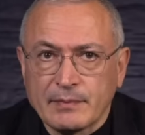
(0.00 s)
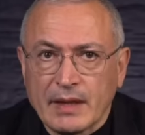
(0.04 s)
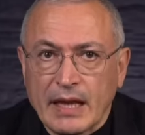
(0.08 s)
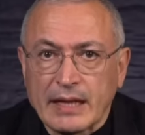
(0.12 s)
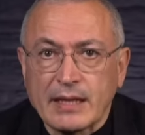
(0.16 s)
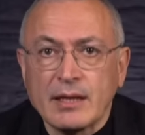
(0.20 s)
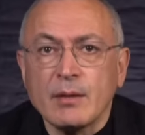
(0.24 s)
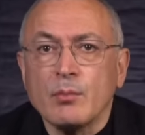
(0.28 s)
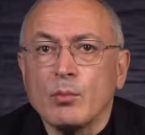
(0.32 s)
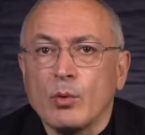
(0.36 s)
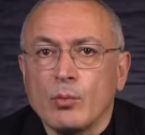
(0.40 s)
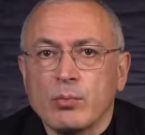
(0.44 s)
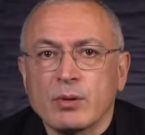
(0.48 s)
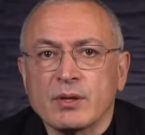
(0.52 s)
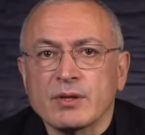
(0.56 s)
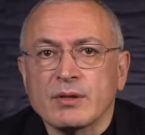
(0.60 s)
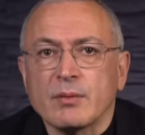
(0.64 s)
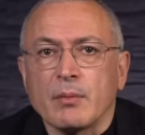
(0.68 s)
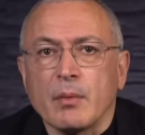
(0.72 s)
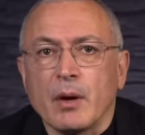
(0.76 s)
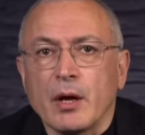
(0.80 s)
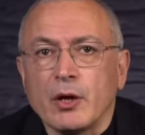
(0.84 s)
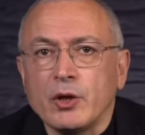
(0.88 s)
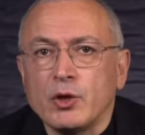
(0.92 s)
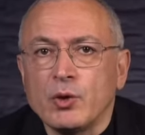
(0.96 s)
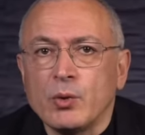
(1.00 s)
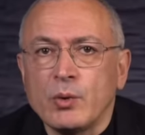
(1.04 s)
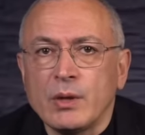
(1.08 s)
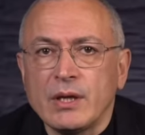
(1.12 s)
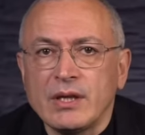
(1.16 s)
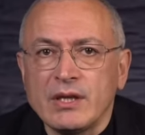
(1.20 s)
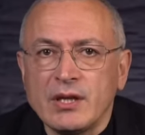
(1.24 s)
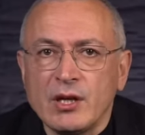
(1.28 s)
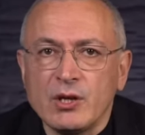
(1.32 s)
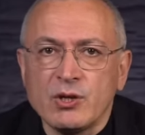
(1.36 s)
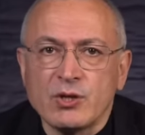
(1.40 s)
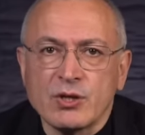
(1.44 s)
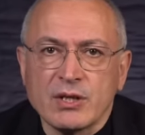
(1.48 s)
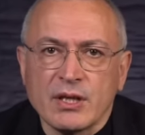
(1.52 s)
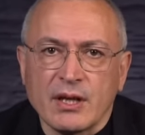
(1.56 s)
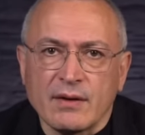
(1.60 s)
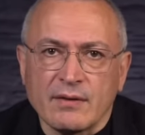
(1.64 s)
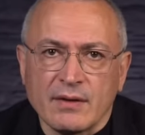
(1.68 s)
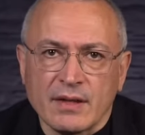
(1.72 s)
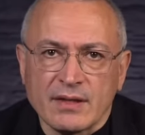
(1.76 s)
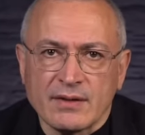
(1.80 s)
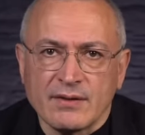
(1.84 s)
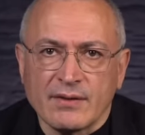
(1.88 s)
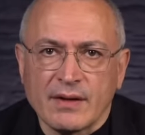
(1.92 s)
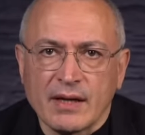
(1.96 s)
Таким образом, юридический
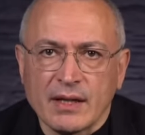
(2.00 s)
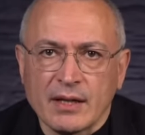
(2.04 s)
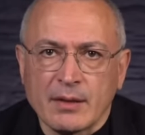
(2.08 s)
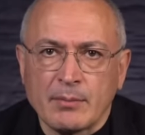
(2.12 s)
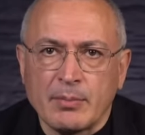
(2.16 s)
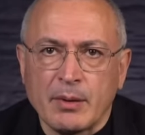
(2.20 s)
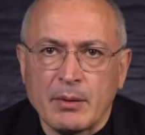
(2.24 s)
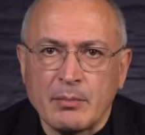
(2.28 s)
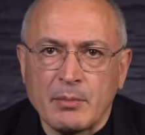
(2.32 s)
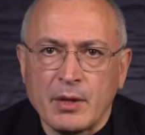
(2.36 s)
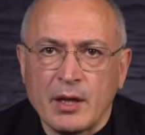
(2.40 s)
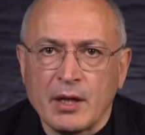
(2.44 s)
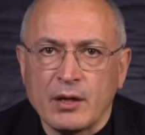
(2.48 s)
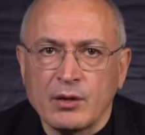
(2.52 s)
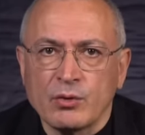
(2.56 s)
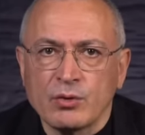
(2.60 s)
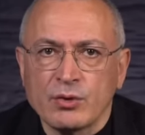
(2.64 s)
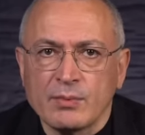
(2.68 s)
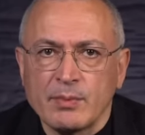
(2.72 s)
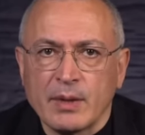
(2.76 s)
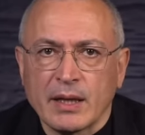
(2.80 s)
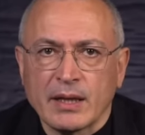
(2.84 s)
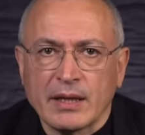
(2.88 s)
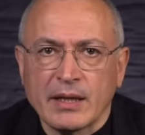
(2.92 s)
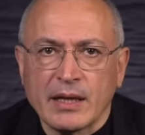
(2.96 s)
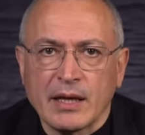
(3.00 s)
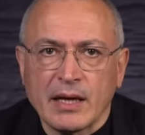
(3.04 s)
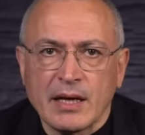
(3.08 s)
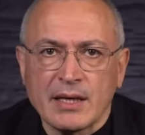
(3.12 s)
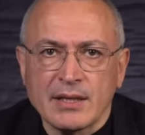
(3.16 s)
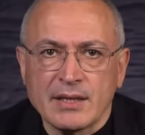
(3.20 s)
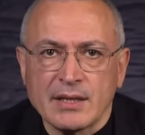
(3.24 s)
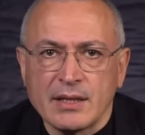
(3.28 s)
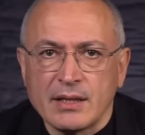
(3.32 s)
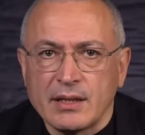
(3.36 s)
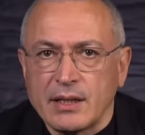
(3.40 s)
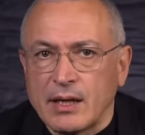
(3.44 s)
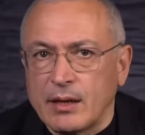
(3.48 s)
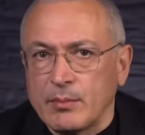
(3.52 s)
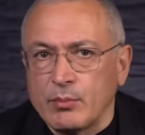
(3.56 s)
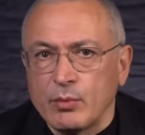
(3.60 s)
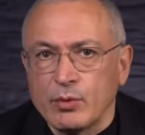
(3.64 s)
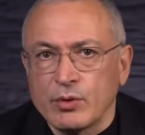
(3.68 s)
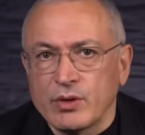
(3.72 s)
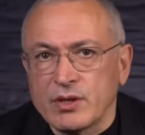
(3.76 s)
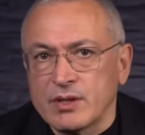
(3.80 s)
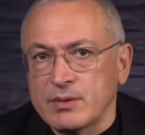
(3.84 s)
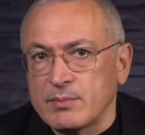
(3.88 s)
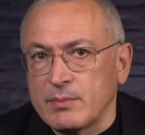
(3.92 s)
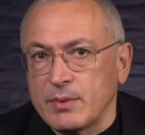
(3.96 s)
возврат к применению смертной казни
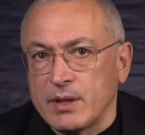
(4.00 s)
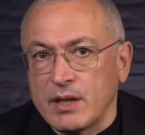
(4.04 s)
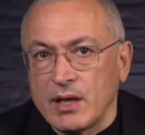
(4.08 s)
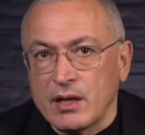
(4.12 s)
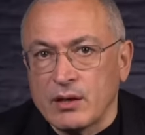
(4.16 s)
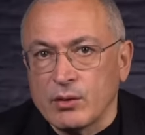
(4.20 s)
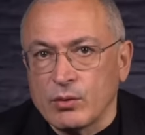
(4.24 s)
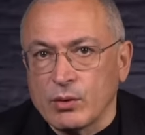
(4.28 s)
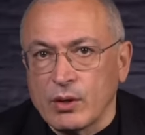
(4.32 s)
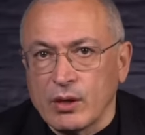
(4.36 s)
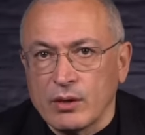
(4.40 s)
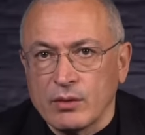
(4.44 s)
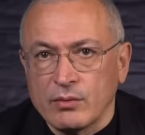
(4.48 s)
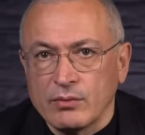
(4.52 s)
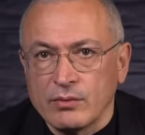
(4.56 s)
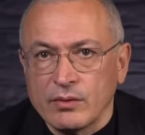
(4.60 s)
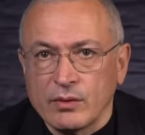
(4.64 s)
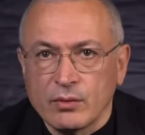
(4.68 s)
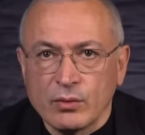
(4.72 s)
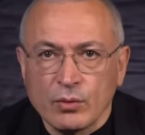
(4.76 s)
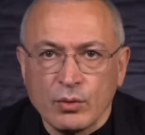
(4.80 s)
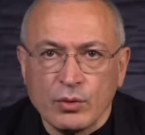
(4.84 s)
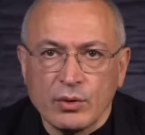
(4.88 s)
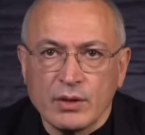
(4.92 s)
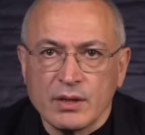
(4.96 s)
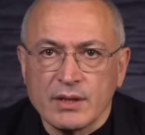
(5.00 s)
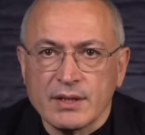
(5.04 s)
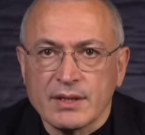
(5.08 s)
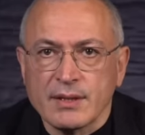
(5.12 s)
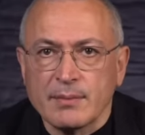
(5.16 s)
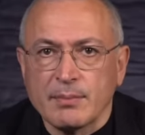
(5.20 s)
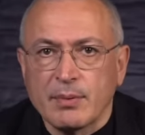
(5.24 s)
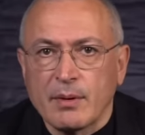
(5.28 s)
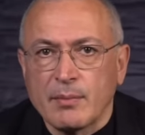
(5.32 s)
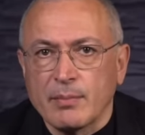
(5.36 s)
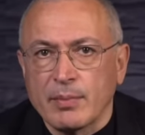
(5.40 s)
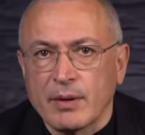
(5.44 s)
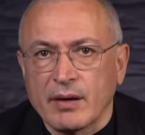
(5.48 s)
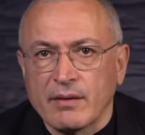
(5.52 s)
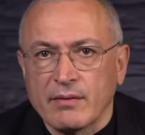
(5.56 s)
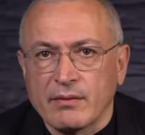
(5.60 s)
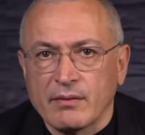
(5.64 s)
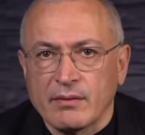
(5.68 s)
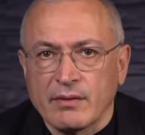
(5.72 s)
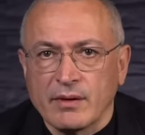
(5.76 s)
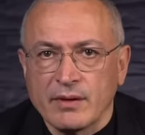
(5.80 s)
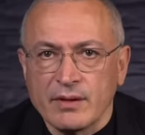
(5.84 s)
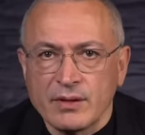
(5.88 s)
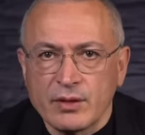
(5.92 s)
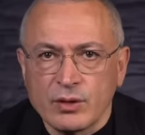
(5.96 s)
требует изменения Уголовного кодекса, поправок
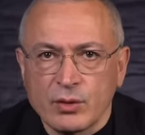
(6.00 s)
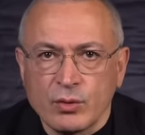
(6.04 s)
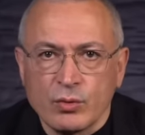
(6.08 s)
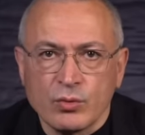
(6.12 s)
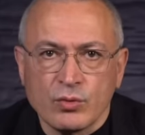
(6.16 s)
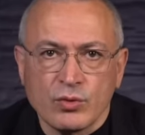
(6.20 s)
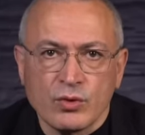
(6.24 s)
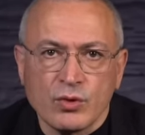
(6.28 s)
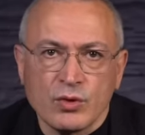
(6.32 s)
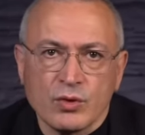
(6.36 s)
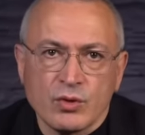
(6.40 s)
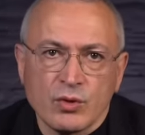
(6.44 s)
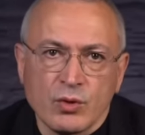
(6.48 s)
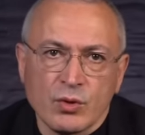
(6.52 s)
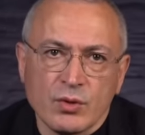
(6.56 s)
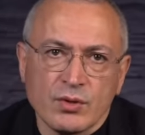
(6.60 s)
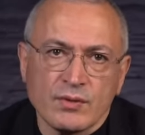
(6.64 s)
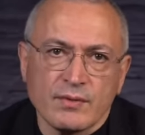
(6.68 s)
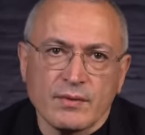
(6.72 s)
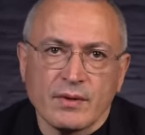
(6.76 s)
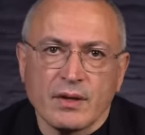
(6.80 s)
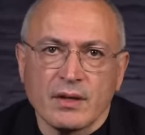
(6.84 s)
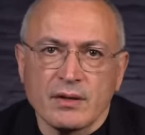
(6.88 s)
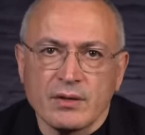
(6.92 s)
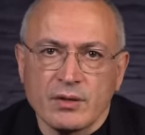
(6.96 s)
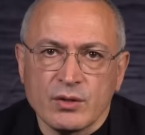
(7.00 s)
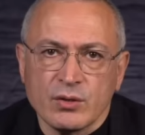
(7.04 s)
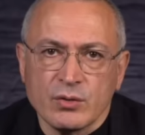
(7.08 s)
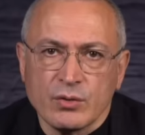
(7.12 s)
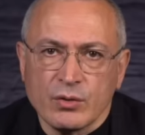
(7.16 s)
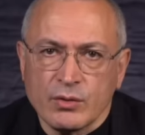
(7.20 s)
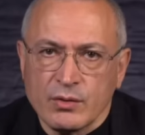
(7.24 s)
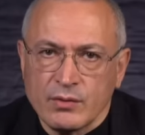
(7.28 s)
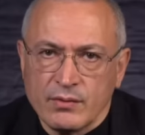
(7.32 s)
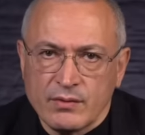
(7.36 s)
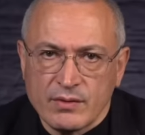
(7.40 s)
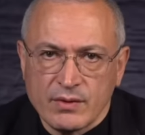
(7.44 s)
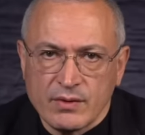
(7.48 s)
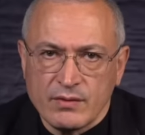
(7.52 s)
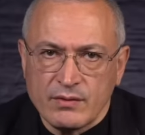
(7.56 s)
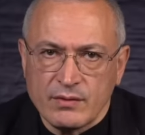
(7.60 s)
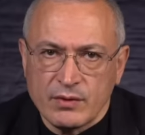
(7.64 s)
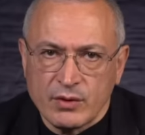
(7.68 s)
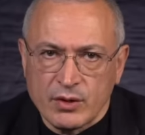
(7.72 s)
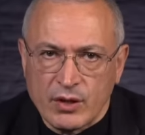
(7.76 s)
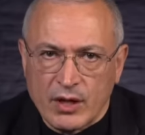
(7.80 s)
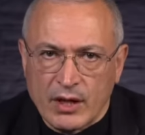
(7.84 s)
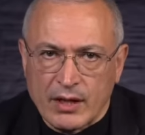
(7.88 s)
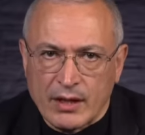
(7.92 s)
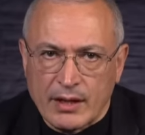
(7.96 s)
в Конституции и созыва Конституционного
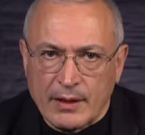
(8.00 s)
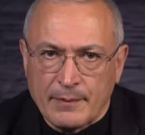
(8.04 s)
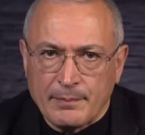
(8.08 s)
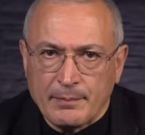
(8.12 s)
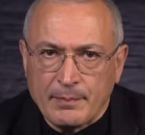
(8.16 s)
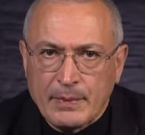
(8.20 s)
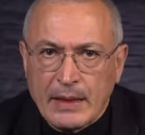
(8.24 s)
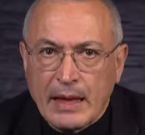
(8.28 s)
совещания.